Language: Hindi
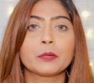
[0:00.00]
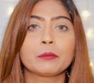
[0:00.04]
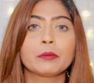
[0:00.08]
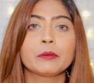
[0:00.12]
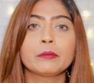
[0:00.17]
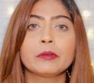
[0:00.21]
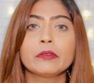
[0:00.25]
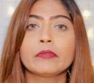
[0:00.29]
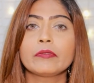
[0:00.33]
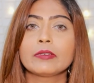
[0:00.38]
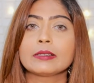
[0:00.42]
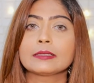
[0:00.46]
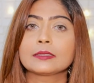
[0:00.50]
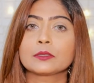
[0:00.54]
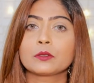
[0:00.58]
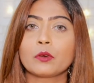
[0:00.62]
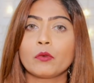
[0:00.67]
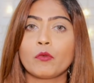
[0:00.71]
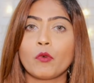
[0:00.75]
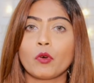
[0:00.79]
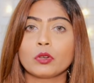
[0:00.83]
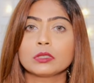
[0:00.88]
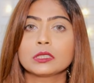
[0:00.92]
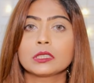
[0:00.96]
जब भी फेस
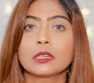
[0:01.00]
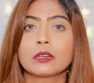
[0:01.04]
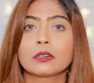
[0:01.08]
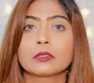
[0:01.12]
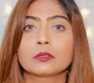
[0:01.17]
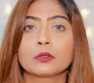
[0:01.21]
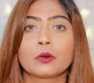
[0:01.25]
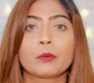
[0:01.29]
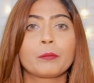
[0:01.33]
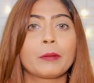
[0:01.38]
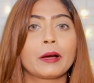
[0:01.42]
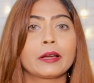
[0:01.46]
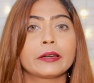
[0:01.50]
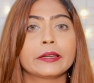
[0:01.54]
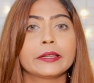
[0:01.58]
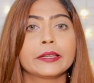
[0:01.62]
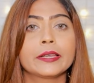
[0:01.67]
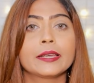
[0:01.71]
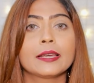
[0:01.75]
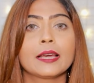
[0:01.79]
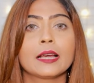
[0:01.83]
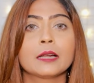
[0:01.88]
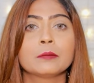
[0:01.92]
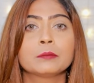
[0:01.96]
को वॉश करते हो पानी
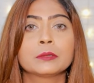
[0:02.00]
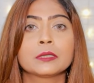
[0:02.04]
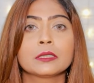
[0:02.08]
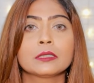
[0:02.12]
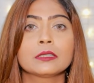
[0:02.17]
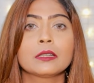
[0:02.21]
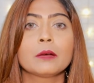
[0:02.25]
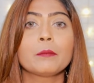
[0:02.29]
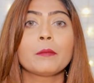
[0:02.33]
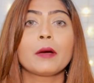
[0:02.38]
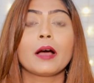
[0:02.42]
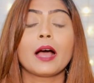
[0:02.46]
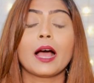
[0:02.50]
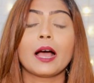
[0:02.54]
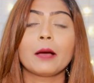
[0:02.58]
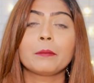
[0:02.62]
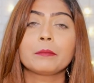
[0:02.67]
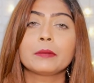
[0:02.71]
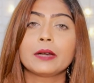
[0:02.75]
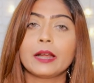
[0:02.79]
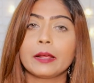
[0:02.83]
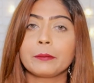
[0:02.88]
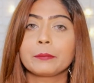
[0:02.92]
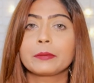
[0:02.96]
की हेल्प से तब
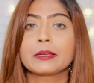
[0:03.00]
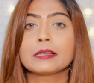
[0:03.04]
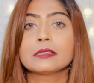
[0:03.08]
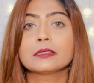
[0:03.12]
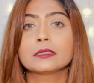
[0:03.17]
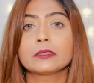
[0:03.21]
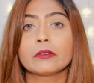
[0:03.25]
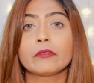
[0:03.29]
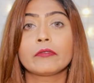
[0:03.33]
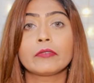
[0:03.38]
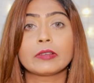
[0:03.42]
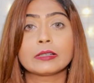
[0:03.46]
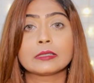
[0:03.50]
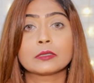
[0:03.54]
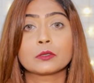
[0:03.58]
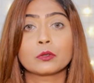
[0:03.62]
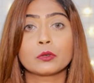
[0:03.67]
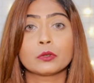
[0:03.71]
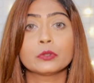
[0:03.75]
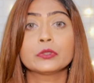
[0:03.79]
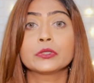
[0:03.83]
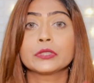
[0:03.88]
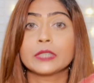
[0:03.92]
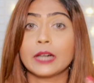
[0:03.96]
आप नेपकिन से फेस
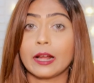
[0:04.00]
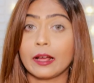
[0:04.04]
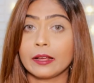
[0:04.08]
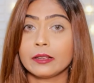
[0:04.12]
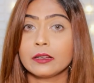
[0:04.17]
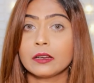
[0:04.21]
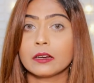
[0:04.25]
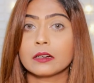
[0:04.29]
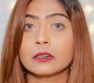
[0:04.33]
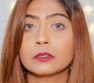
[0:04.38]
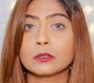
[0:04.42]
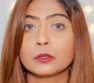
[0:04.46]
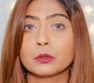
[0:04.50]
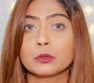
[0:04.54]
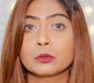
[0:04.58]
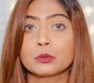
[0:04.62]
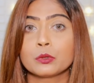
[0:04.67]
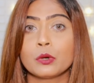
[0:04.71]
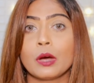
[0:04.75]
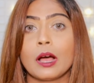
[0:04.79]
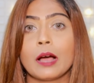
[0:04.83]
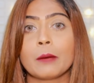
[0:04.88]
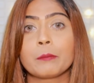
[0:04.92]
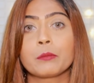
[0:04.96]
को ड्राई करते हो
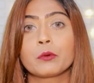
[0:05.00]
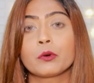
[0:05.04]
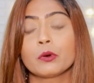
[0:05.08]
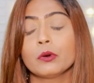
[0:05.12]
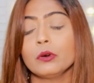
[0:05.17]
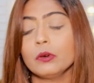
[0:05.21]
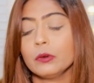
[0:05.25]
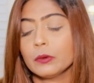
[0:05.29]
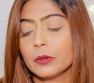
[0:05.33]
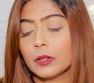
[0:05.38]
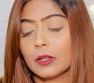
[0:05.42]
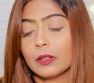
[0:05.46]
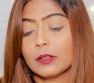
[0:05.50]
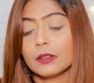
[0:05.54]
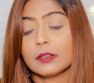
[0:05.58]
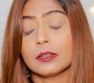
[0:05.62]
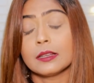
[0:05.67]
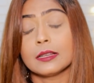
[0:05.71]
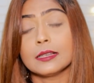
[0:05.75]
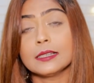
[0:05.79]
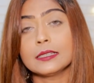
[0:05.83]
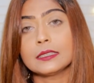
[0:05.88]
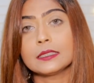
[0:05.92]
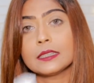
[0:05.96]
तो आपको
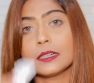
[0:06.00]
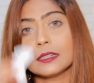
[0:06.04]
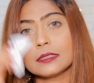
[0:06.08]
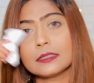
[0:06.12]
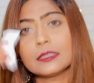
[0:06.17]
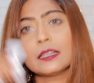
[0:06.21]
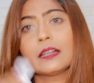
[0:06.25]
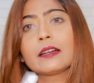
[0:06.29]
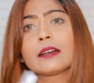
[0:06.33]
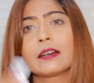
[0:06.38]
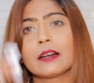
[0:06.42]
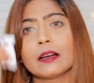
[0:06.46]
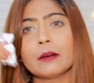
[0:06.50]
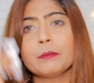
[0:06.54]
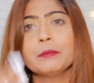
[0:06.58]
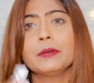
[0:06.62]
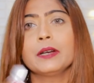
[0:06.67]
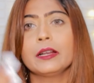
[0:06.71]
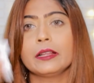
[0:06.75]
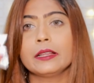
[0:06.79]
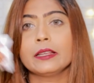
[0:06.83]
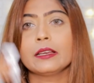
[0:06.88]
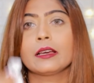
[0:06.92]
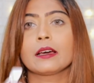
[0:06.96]
इस तरह से रब
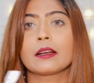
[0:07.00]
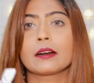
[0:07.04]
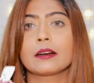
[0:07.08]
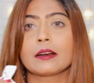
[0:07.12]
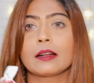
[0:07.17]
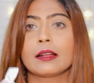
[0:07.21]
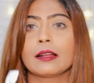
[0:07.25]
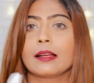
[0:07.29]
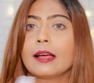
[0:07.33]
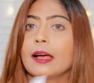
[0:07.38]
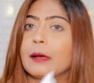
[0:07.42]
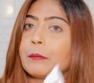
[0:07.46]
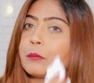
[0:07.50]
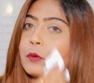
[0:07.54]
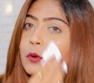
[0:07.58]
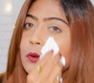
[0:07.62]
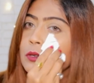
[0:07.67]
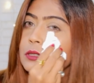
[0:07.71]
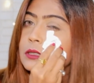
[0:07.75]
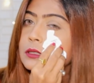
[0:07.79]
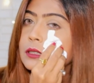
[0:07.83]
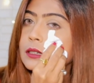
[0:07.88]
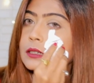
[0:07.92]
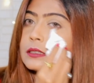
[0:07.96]
नहीं करना है
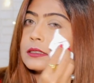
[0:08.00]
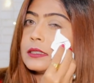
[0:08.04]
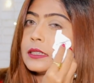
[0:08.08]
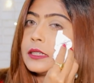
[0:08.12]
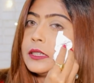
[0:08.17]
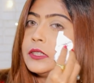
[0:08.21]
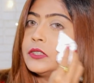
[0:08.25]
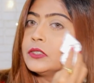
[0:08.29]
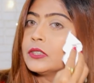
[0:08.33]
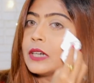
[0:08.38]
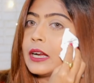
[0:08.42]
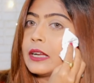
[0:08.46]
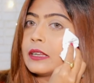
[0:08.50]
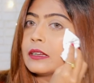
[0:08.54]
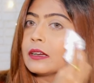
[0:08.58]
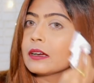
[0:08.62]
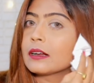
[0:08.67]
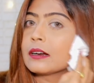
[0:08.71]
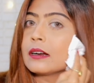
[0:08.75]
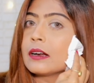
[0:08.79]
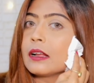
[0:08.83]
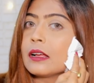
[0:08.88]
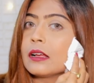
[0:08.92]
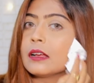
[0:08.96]
आपको इस तरह से ही ड्राई
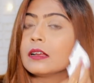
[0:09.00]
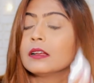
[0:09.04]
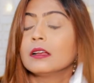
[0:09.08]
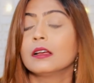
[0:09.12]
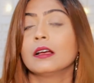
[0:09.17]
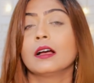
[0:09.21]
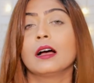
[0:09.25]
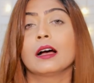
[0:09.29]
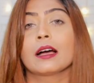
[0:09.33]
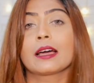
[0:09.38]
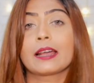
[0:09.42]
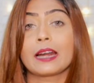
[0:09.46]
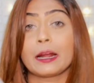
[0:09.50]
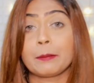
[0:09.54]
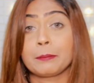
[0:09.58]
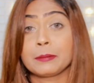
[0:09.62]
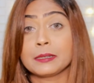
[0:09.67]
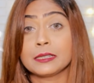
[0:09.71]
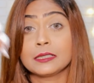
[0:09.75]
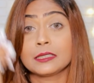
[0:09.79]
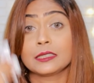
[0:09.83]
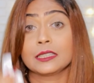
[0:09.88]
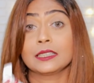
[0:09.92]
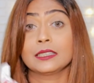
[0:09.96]
करना है अगर आप
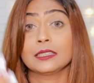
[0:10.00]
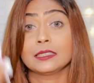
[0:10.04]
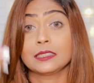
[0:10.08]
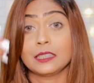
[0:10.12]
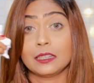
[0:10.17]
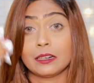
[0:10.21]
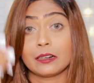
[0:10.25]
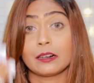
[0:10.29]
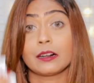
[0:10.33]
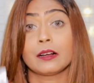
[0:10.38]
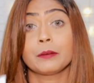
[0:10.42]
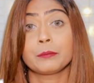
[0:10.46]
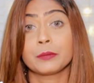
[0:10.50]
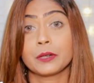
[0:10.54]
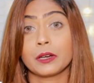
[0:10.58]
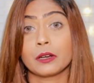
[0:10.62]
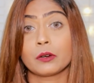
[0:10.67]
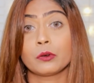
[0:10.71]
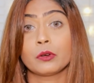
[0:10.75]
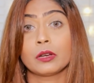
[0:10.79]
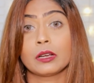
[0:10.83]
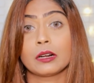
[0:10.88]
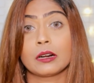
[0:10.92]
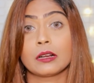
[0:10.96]
इस तरह से रब
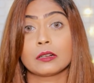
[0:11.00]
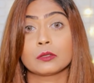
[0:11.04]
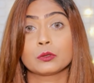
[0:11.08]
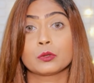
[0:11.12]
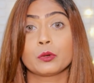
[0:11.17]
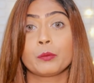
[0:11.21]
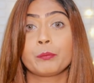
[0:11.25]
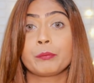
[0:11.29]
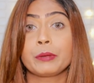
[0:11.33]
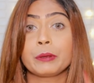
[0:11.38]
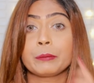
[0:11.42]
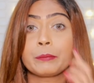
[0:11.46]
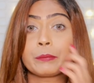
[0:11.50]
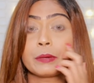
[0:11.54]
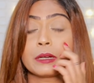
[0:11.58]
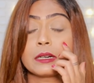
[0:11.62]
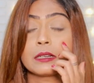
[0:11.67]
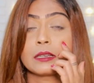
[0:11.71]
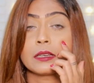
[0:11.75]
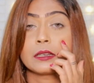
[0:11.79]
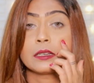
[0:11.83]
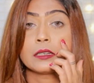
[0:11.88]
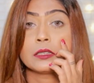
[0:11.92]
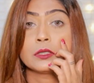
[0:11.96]
करोगे ना तो
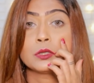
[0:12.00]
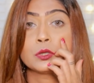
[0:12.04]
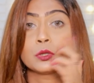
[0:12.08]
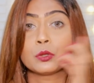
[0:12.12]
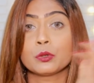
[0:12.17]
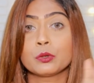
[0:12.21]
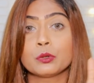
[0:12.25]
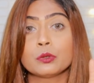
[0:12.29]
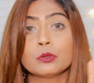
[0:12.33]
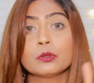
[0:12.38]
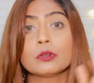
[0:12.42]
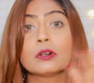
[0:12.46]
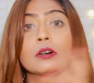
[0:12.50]
पिंपल के जो